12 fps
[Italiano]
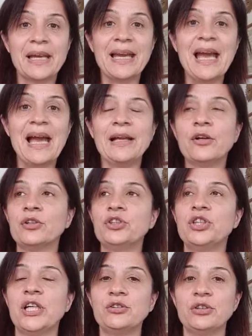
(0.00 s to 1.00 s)
che è il
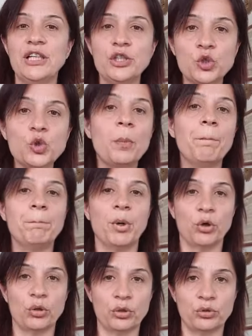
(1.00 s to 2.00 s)
concetto del
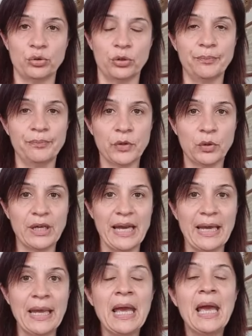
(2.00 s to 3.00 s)
supporto,
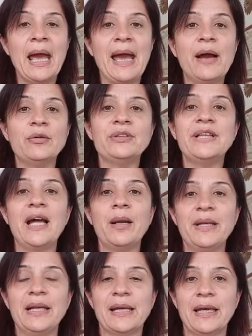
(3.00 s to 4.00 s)
ok? È un
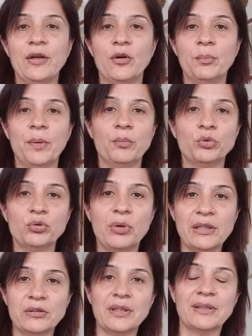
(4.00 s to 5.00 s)
termine che io ho un po'
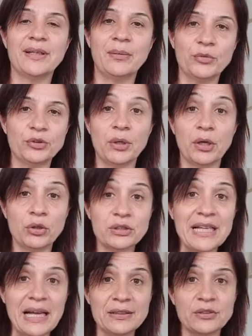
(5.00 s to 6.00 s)
mutuato da, dal mondo
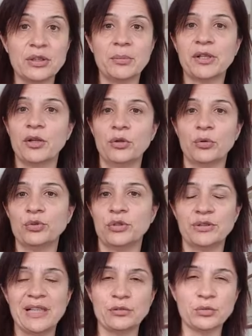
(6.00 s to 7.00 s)
anglosassone, perché loro
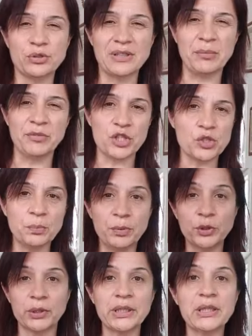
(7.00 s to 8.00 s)
usano tanto questo termine
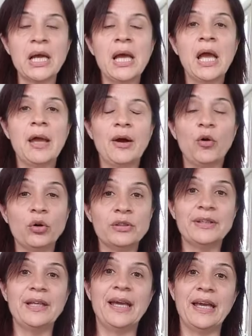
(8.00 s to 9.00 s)
support,
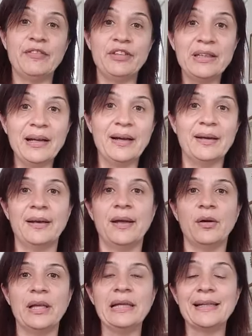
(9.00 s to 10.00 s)
onde
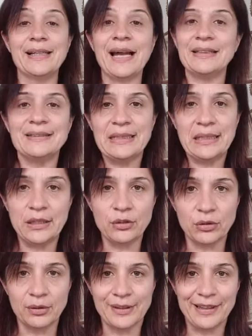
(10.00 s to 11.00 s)
evitare il
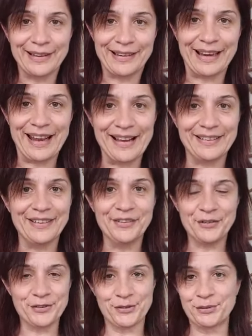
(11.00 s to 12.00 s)
casino che crea nel
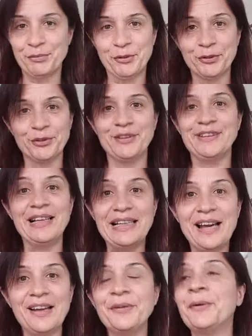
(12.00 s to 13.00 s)
nostro mondo
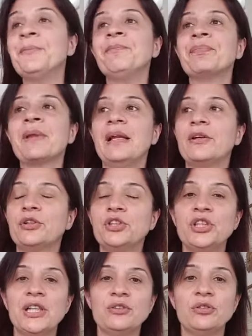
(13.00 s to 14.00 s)
italiano il
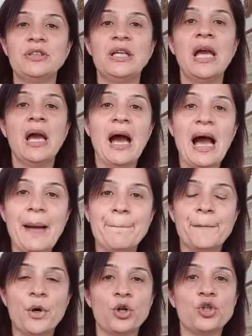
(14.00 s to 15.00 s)
concetto di
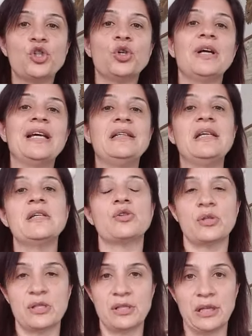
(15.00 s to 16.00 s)
appoggio e di
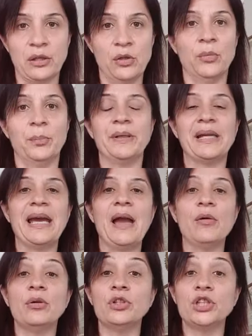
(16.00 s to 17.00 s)
sostegno, perché
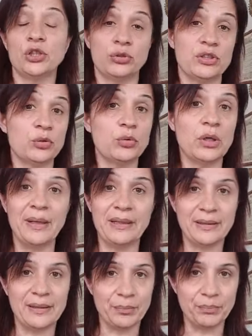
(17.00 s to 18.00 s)
è un concetto
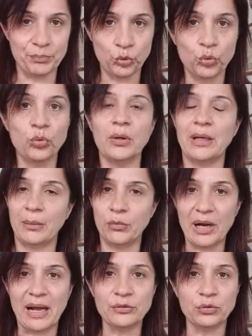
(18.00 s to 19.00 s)
sicuramente più
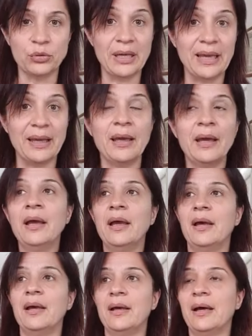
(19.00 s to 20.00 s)
elaborato e
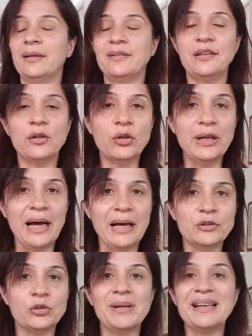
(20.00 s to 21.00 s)
eh,
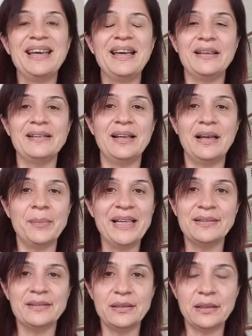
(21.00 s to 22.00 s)
articolato, ma che nella
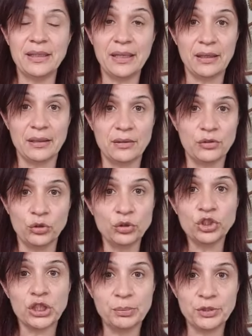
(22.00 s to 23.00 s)
mente mente di chi
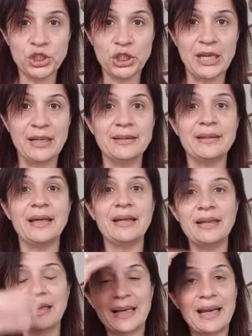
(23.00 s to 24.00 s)
non ci capisce
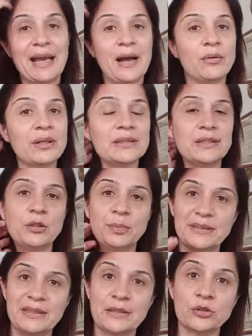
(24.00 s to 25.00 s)
niente crea un casino
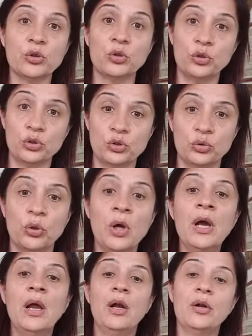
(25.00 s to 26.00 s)
pazzesco. Non solo,
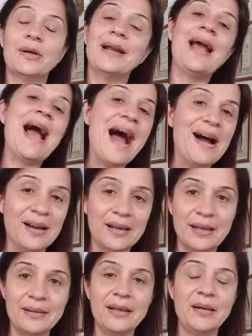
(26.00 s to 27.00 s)
lo crea
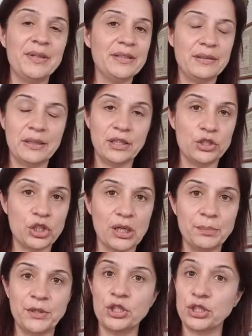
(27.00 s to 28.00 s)
anche nella mente di chi ci
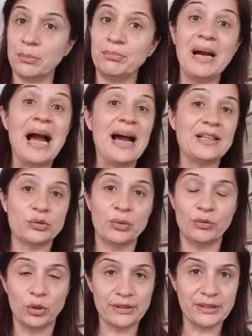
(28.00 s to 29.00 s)
capisce, ma a sua
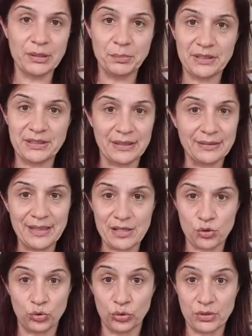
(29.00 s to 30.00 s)
volta di per sé da
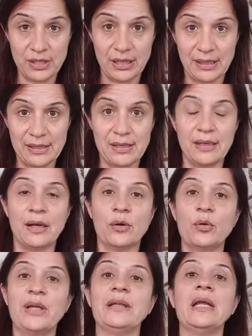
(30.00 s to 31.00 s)
solo si incasina.
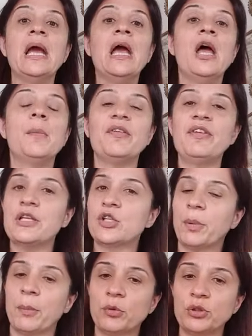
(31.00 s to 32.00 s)
Quindi
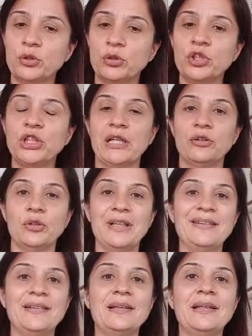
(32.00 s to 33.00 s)
preferisco proprio questo concetto,
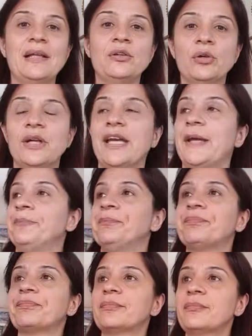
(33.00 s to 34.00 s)
intendendo
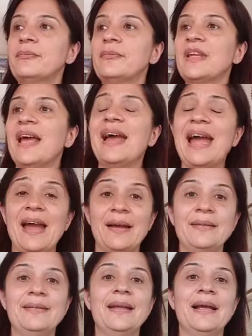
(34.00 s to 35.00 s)
che è
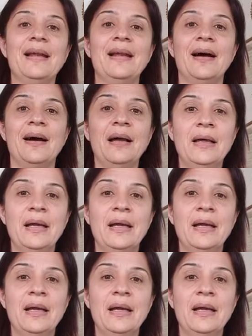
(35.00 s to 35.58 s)
nella,